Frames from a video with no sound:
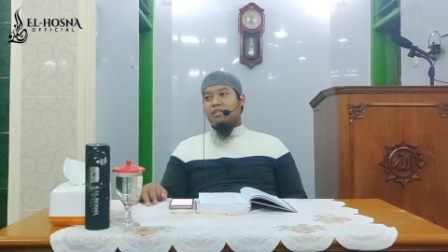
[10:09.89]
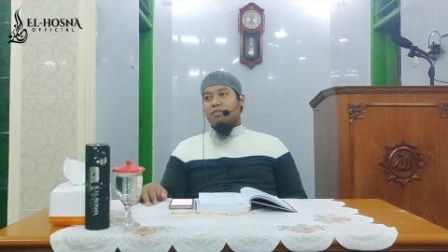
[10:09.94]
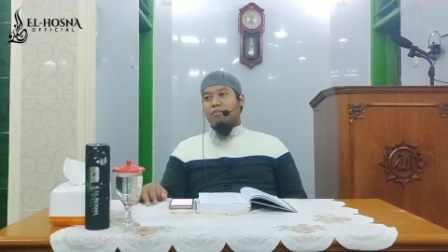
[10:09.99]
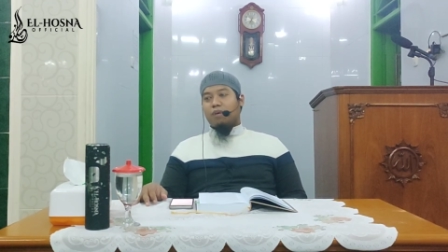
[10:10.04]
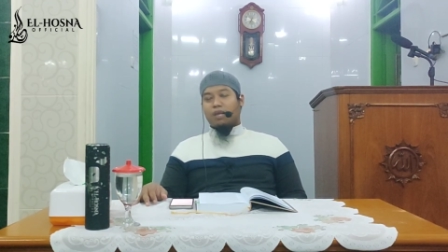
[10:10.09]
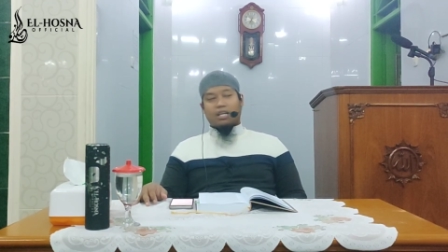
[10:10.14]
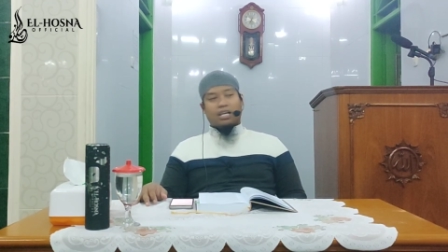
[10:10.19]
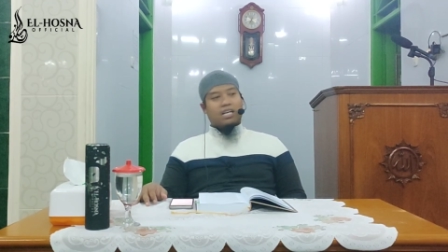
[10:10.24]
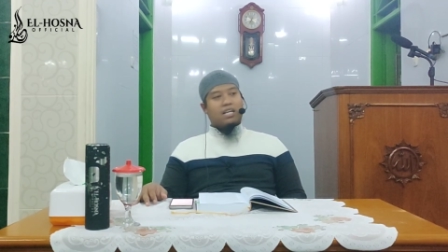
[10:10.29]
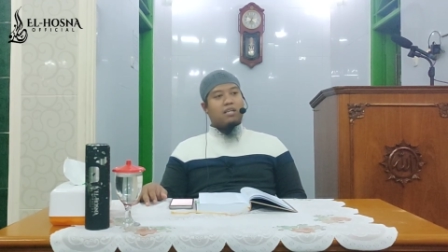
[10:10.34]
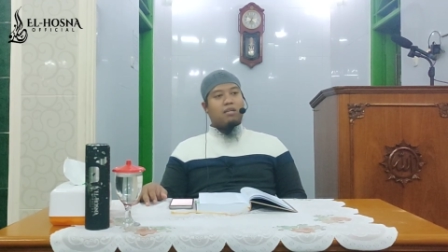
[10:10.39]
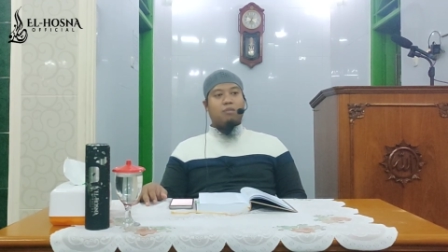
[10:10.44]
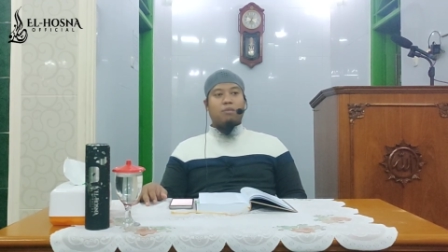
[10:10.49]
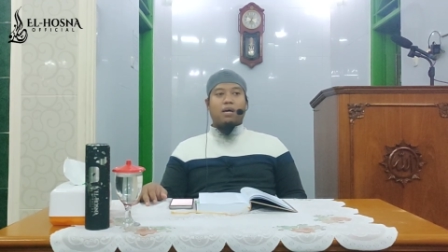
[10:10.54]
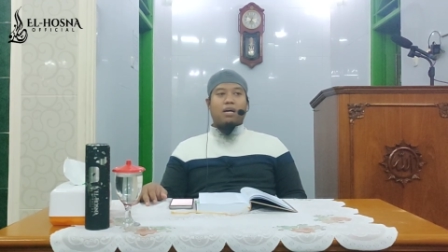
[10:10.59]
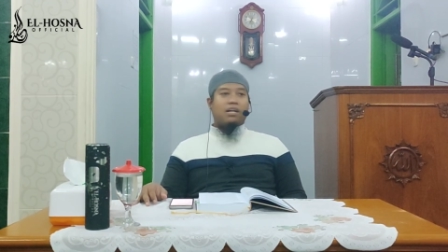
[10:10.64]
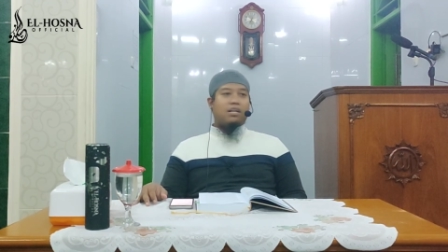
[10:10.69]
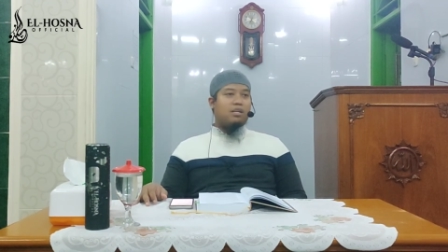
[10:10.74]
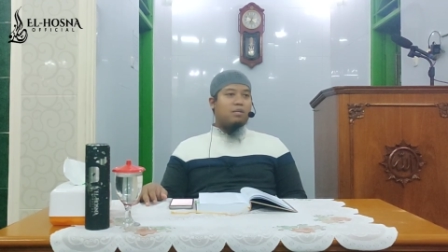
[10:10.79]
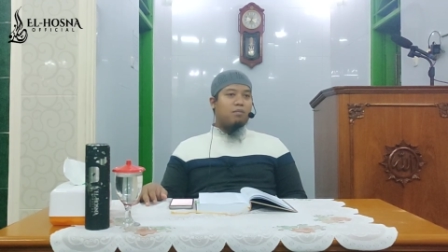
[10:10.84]
Maka ilmu
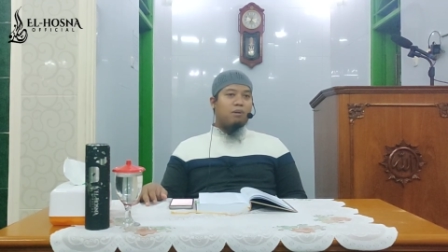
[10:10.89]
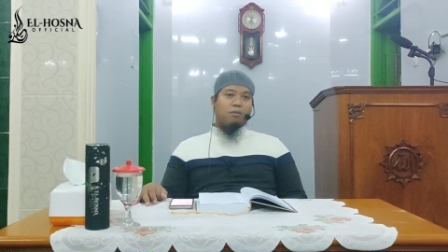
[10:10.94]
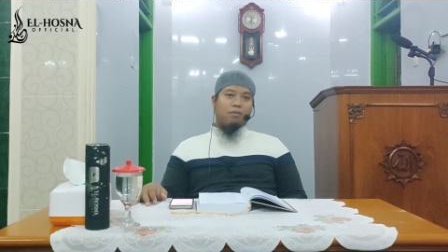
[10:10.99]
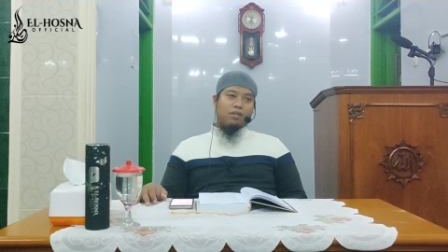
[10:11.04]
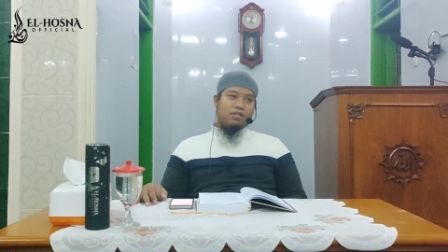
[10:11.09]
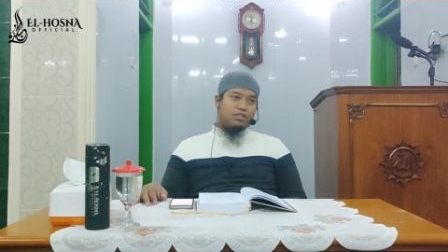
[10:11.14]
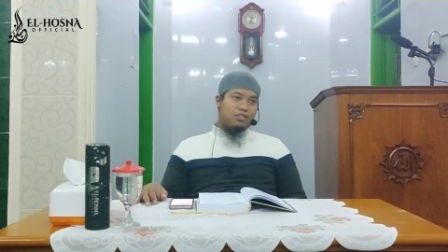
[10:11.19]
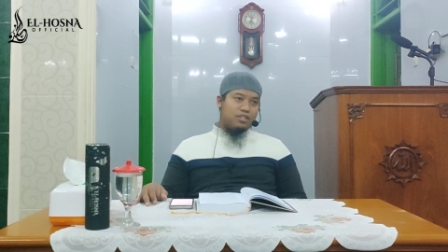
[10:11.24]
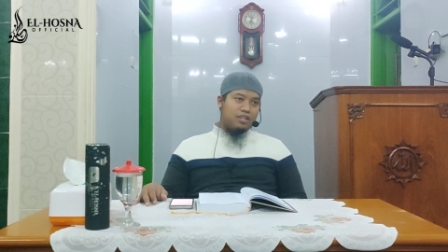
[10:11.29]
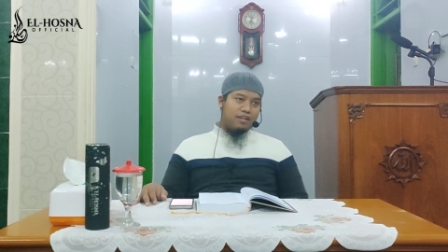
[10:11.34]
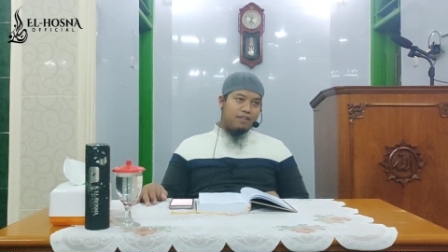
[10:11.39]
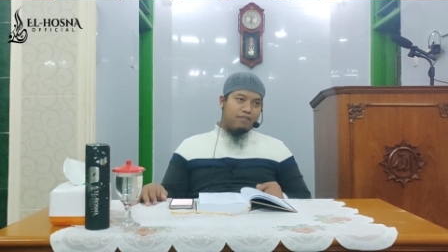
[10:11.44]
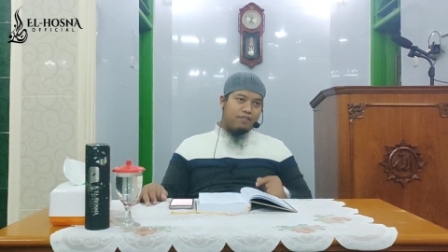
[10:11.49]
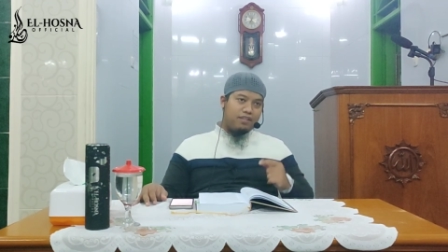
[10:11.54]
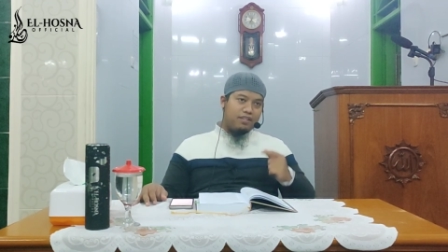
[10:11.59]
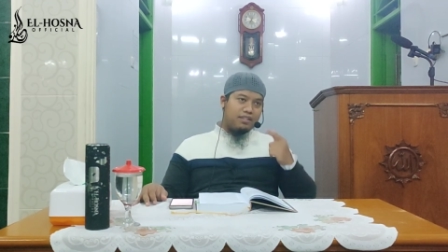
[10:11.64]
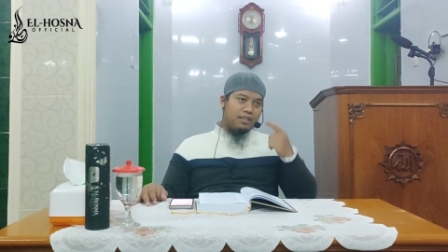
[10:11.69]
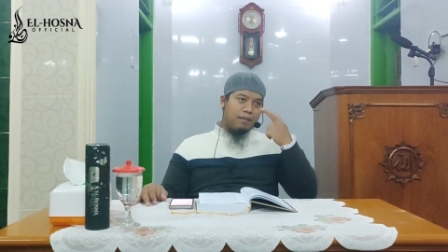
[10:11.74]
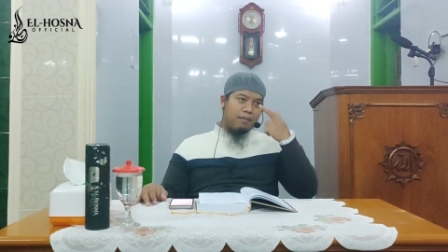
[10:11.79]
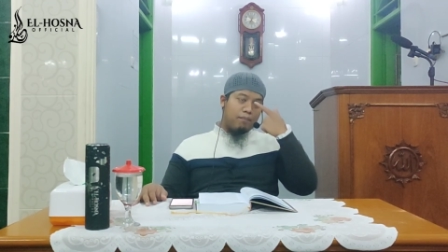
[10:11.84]
Al-Imam
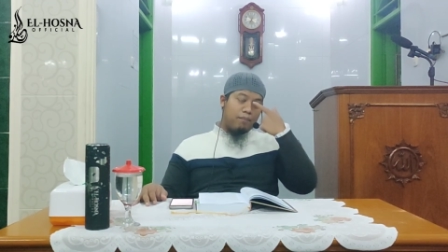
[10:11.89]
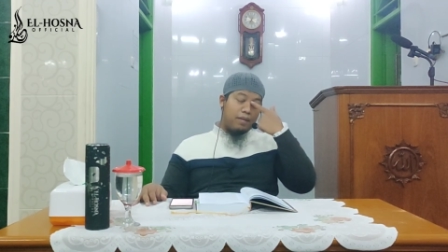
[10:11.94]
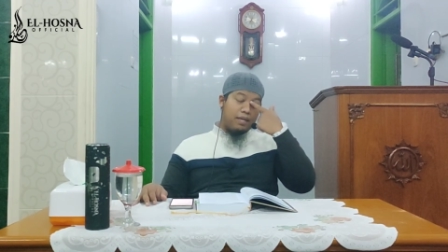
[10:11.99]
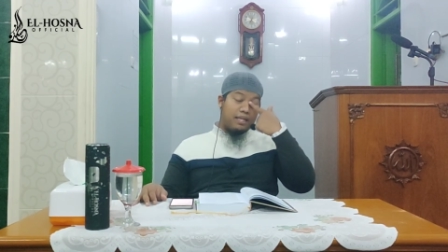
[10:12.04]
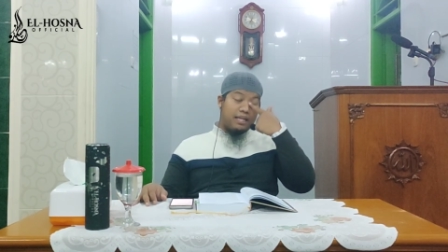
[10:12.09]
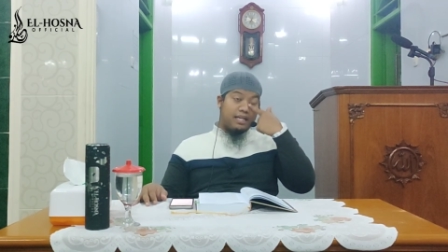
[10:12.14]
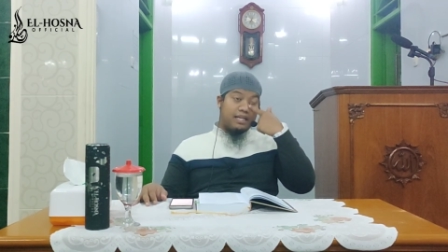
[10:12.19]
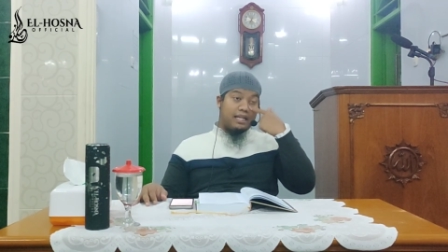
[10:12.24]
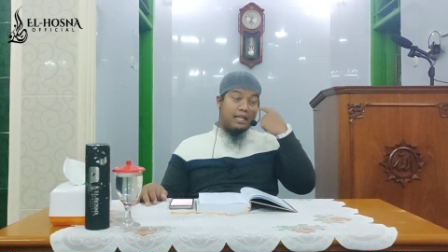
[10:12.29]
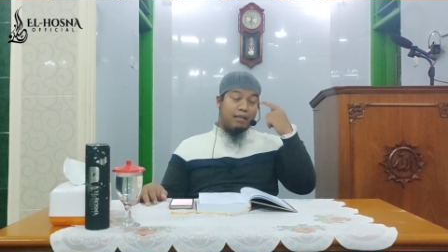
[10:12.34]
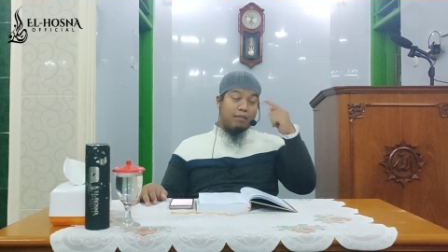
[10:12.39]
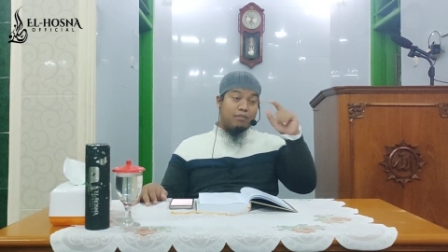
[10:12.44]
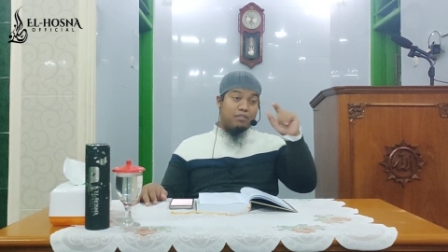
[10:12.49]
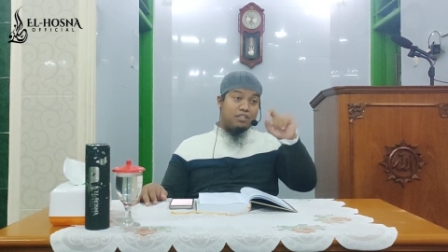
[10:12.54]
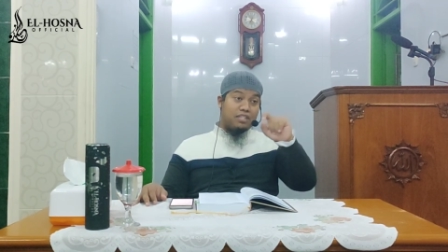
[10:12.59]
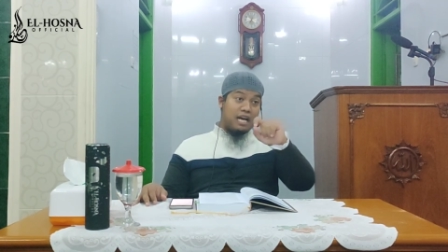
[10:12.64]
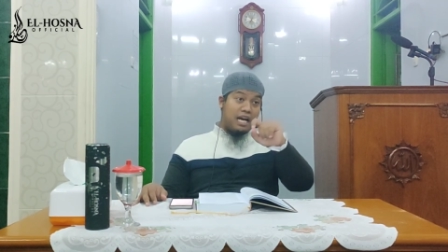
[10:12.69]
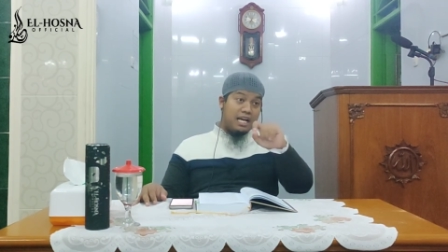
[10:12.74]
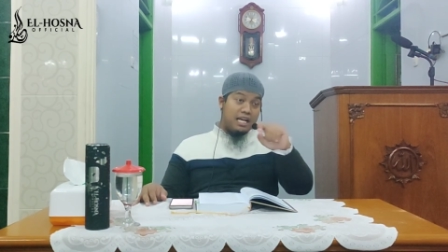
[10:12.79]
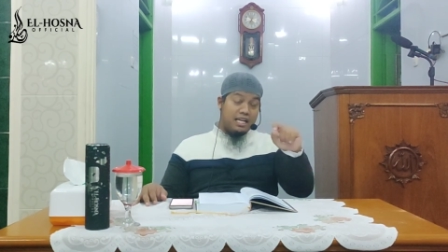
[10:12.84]
Asy-Syafi'i sampaikan dalam
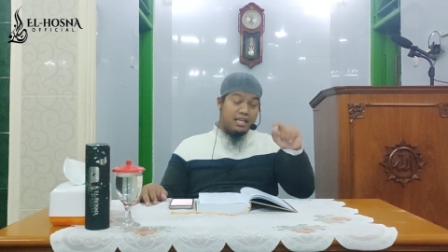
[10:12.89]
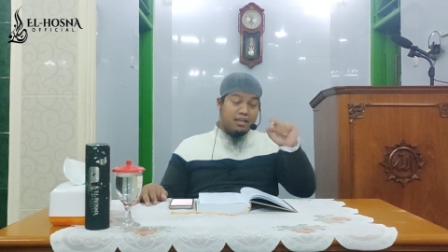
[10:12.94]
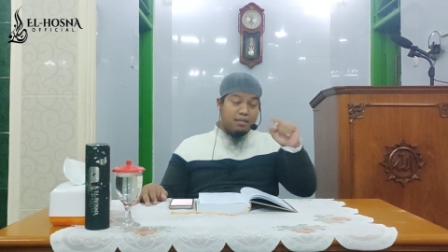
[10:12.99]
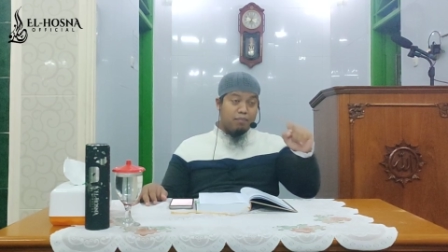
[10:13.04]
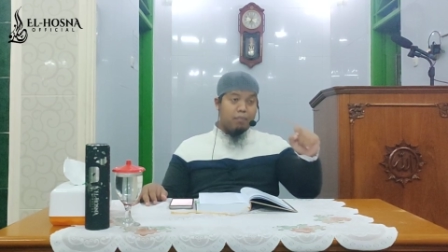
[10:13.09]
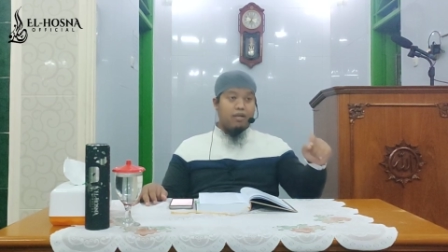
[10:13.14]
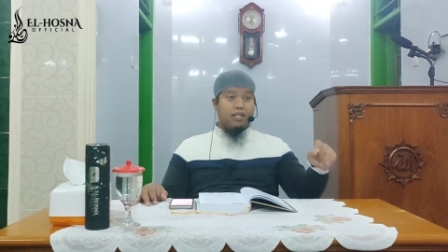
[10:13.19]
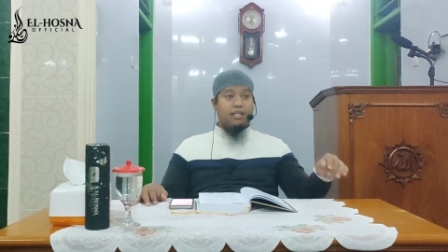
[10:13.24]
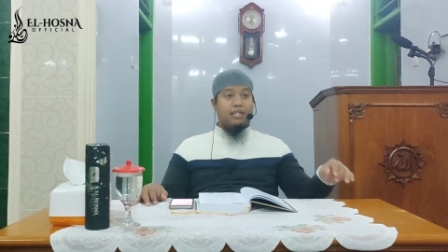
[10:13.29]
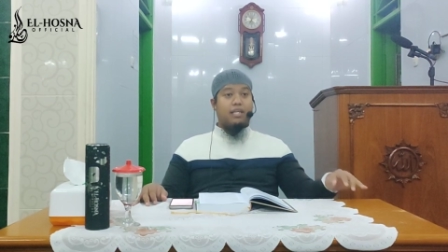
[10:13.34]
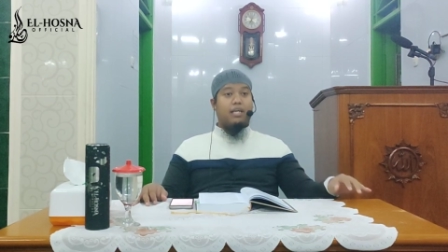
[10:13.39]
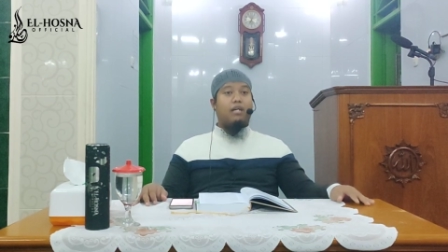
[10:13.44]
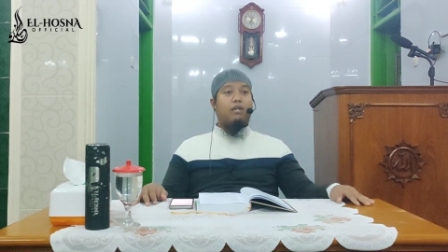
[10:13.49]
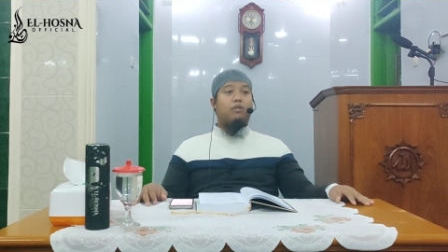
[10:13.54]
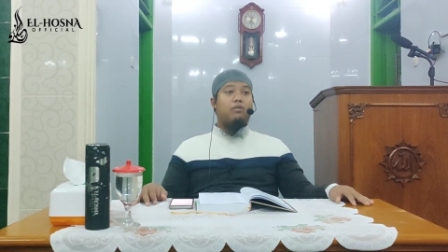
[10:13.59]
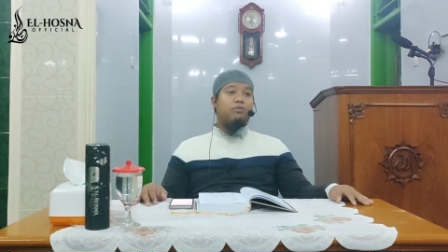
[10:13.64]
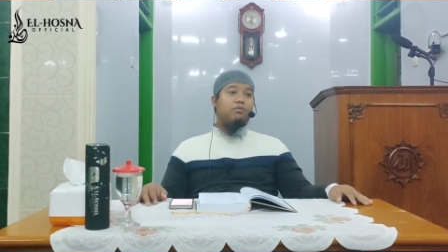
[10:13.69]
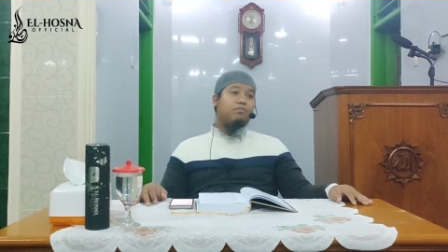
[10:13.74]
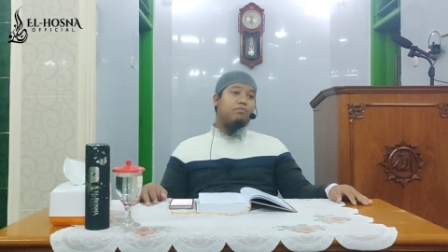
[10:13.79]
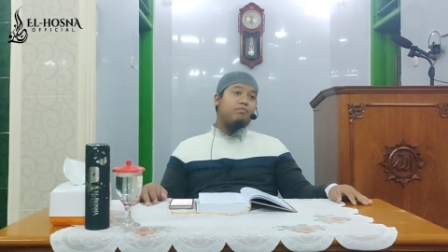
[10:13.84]
syair
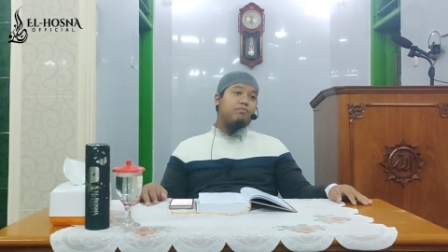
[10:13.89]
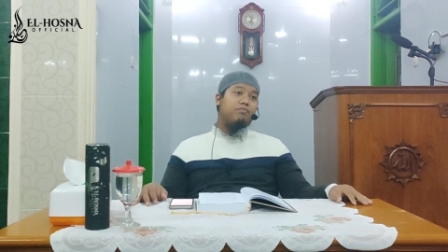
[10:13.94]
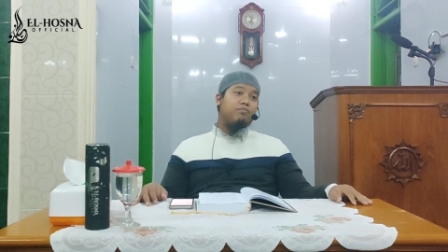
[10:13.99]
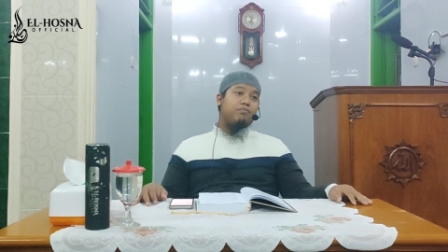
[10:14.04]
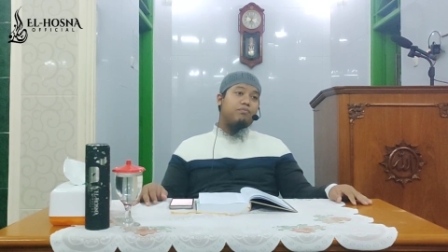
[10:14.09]
beliau,